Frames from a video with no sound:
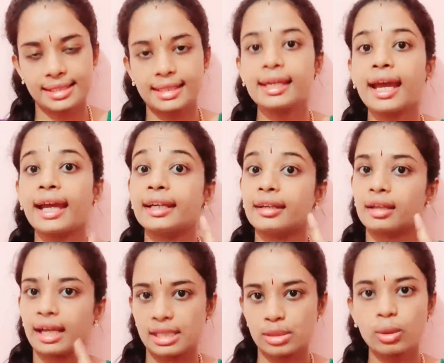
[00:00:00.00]
కి అండ్
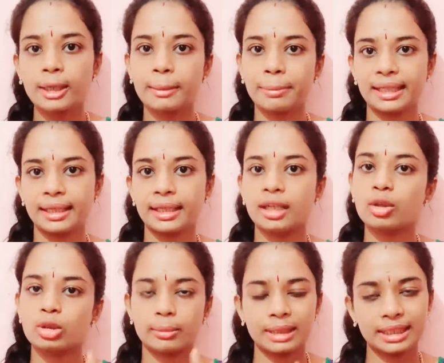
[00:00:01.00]
రైస్ వాటర్ పెట్టాక
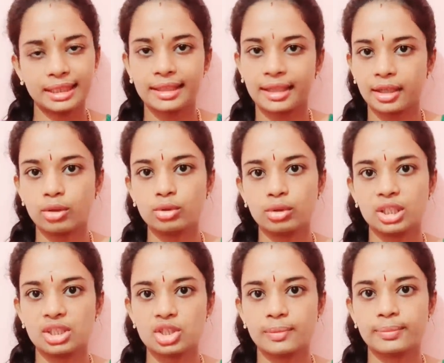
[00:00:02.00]
కొంతమందికి డ్రై అవుతుంది
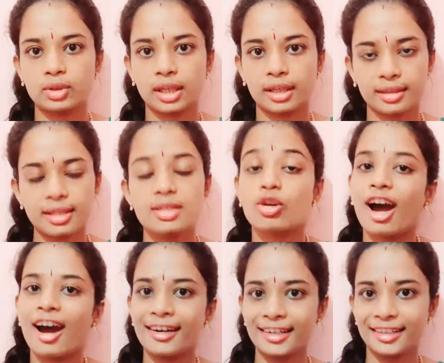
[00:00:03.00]
అని చెప్తున్నారు కదా సో ఆ